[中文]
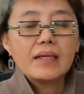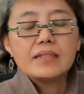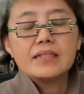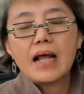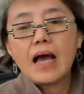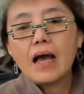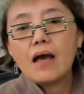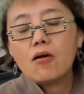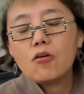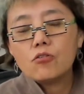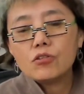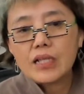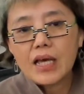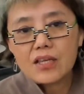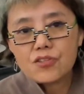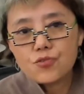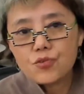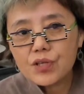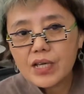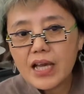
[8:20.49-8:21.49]
然后他
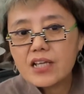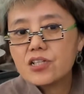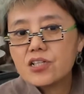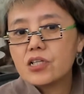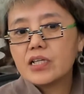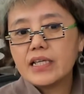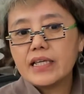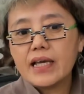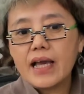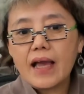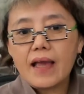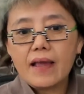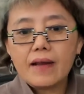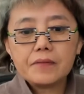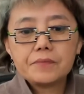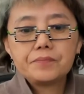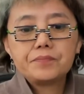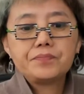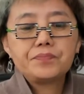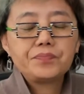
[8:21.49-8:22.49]
就开车离开
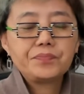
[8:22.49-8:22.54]
了。